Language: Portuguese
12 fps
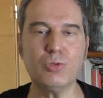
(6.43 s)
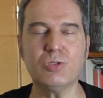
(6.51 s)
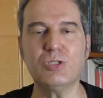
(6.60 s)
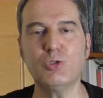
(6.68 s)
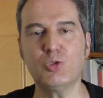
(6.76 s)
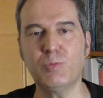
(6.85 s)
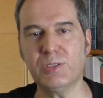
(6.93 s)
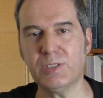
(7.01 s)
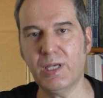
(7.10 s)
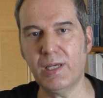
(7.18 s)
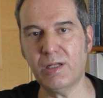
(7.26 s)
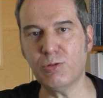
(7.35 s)
os seus
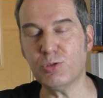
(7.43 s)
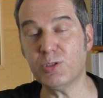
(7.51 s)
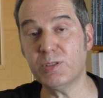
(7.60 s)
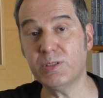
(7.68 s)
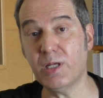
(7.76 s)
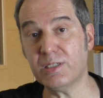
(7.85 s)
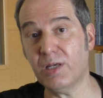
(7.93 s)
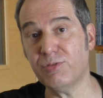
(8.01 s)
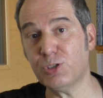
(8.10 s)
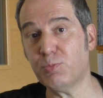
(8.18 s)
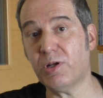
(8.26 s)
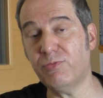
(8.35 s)
mistérios, e desta
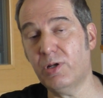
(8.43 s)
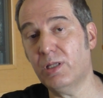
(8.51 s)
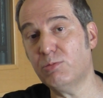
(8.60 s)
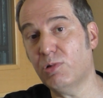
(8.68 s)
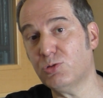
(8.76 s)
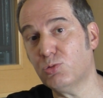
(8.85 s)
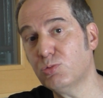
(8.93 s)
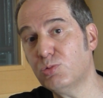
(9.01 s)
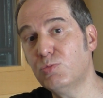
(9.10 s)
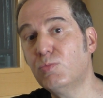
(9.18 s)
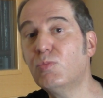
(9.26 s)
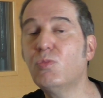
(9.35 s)
vez para falar de um
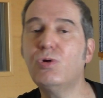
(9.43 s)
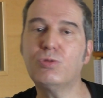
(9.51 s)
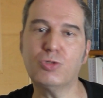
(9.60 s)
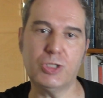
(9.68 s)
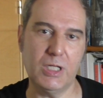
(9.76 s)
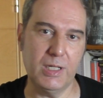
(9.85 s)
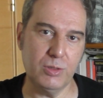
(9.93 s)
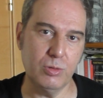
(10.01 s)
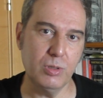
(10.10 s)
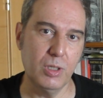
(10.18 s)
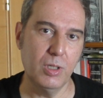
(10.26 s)
assunto muito sério,